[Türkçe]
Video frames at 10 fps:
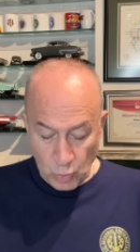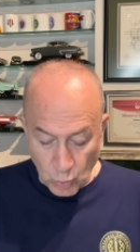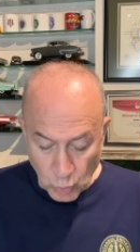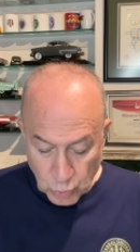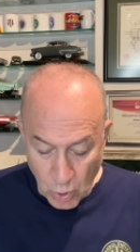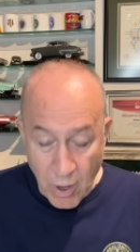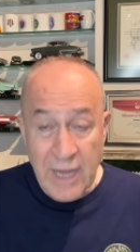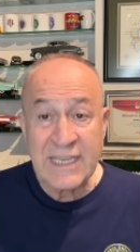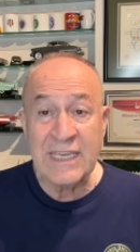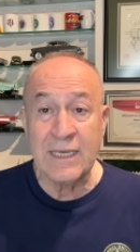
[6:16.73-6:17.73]

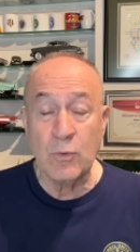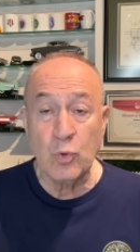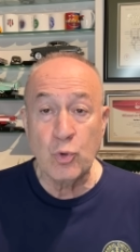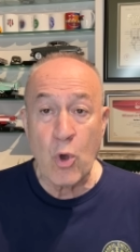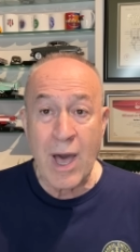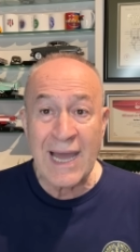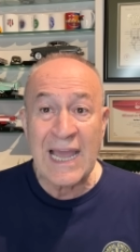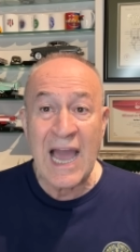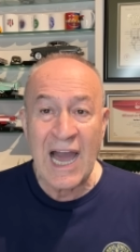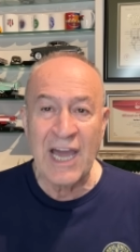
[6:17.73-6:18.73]
Udoaki, Udoak
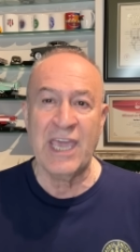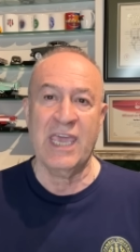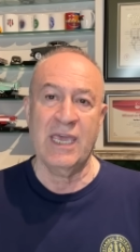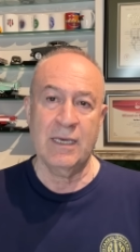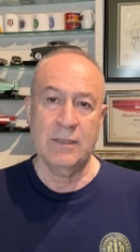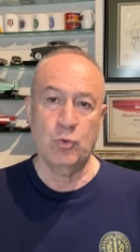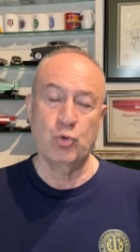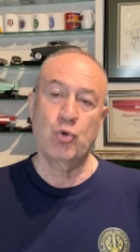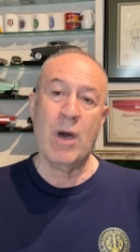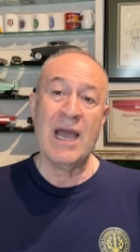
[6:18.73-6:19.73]
Hay,
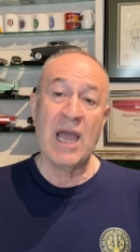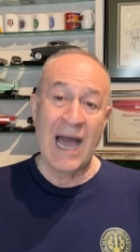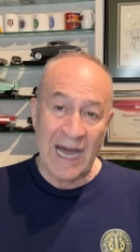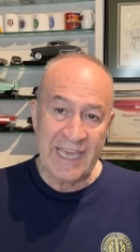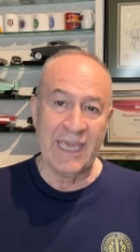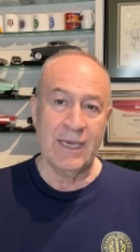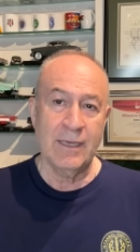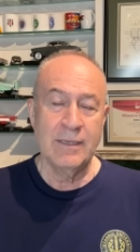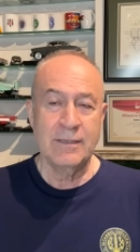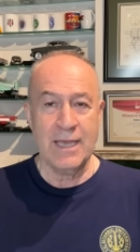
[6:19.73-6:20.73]
Udoak Hay
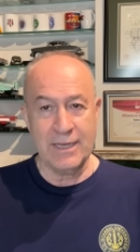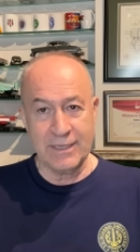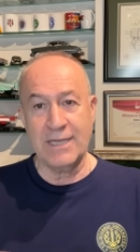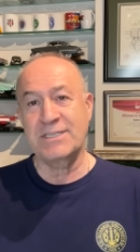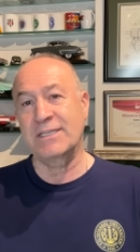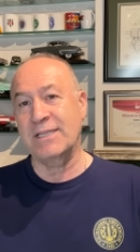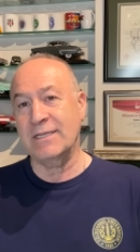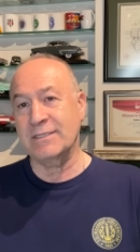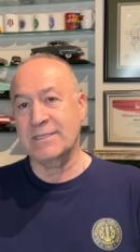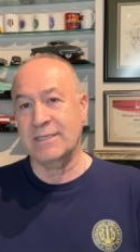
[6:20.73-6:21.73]
yani
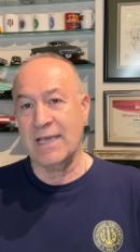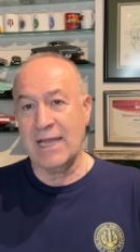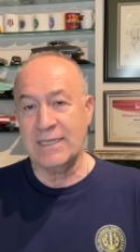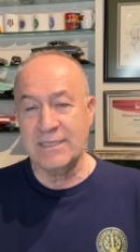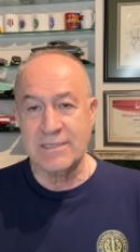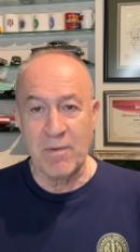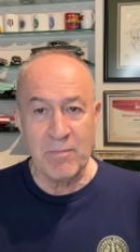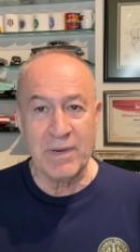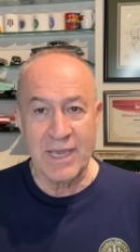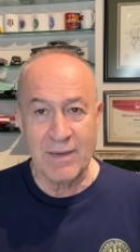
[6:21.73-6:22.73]
gerçekten geldiği
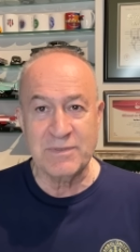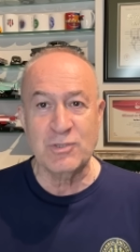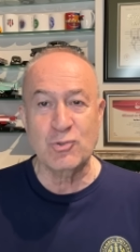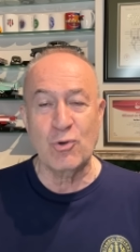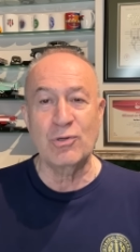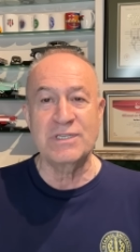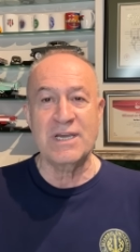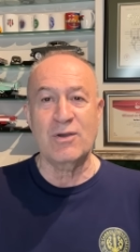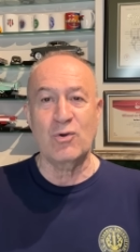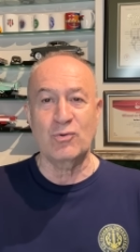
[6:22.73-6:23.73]
zaman bayağı bizi
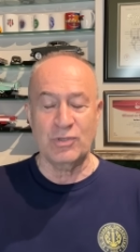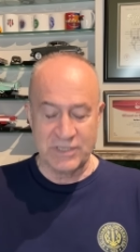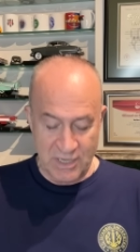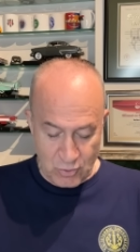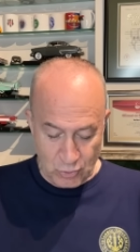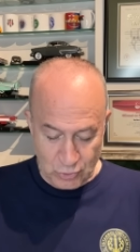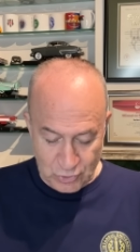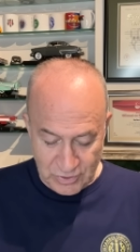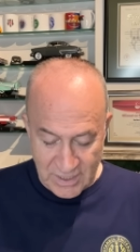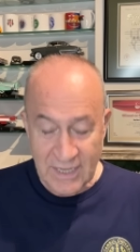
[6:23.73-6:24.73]
zorlayacak konu, şey
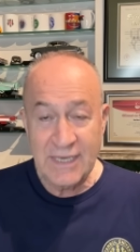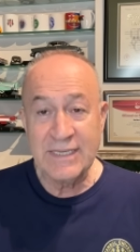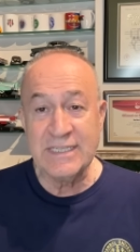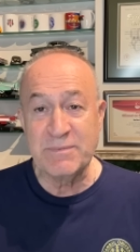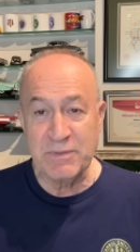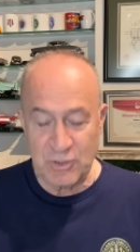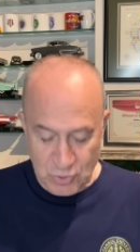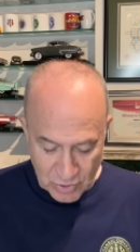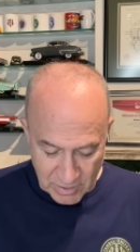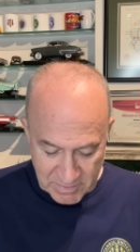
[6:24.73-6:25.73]
konusunda, ismini
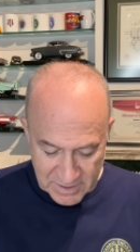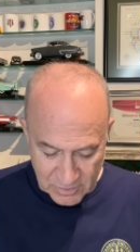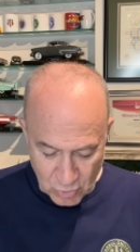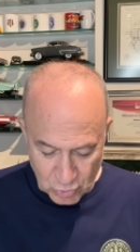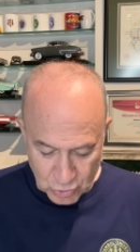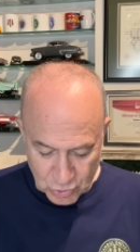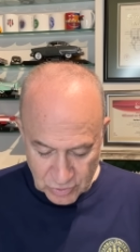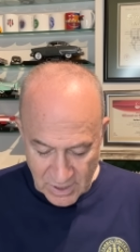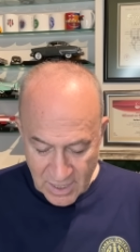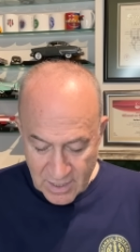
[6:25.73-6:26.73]
söyleme
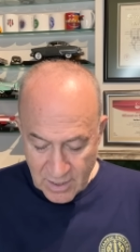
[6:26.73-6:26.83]
konusunda.